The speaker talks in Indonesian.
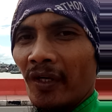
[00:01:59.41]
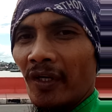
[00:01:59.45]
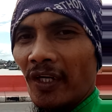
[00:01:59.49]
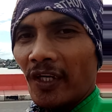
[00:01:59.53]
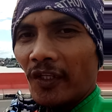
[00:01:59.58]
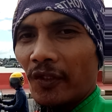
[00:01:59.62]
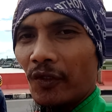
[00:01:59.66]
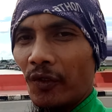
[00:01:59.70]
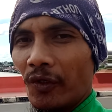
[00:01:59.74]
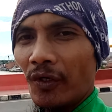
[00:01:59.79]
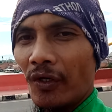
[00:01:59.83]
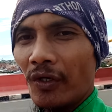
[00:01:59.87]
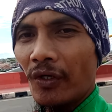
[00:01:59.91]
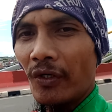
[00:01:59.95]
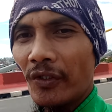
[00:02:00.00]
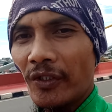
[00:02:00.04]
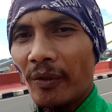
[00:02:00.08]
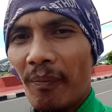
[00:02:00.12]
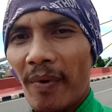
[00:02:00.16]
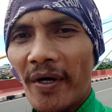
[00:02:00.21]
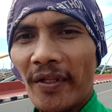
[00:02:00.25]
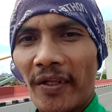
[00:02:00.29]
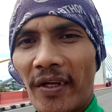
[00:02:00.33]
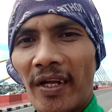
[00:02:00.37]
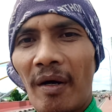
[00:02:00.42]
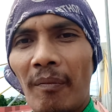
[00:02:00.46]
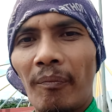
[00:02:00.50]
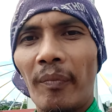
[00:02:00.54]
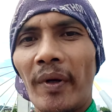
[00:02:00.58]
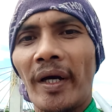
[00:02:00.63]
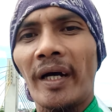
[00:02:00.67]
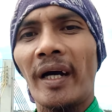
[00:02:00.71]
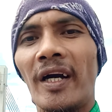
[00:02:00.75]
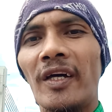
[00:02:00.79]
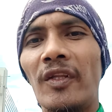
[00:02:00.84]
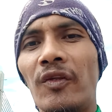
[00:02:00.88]
itu jembatan
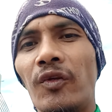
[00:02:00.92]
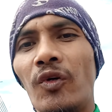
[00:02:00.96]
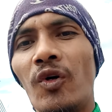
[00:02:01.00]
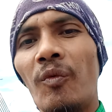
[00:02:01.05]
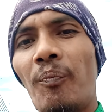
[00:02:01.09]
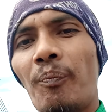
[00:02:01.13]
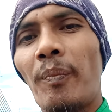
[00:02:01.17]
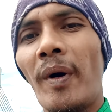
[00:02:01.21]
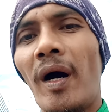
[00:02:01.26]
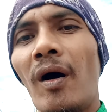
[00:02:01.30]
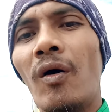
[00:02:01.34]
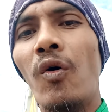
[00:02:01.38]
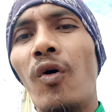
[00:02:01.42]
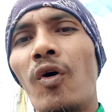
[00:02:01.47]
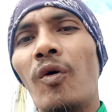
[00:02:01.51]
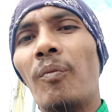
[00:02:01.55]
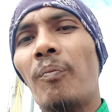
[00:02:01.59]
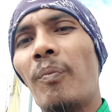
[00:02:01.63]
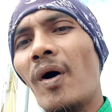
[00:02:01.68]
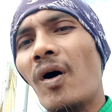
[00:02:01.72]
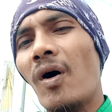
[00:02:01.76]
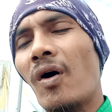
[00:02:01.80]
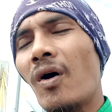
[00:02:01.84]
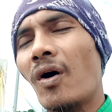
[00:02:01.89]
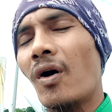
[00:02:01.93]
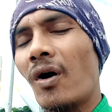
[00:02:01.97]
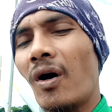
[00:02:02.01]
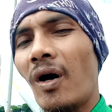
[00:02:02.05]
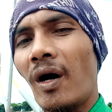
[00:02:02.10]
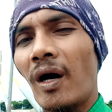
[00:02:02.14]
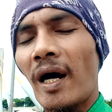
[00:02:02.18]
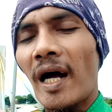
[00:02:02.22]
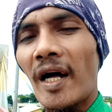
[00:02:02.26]
Ampera itu penghubung